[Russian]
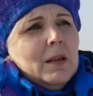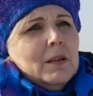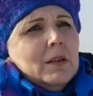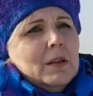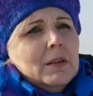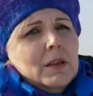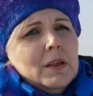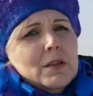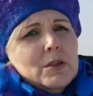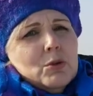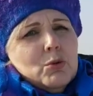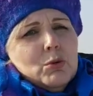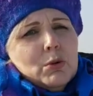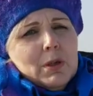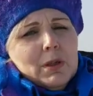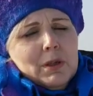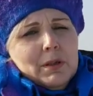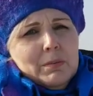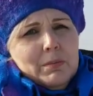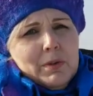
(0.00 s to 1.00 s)
На ТЭЦ
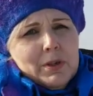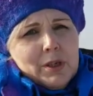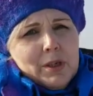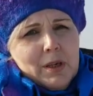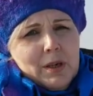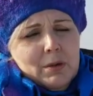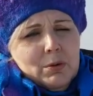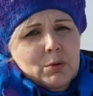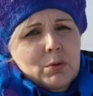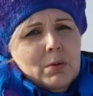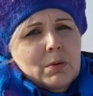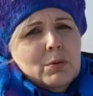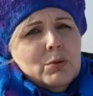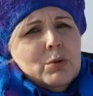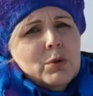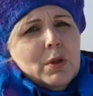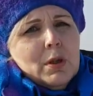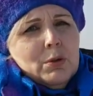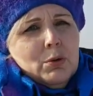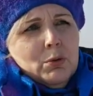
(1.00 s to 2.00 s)
города Бишкек
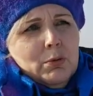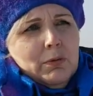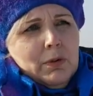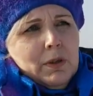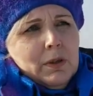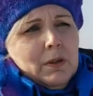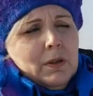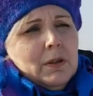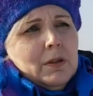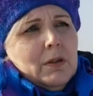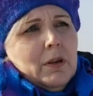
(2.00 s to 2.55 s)
установлены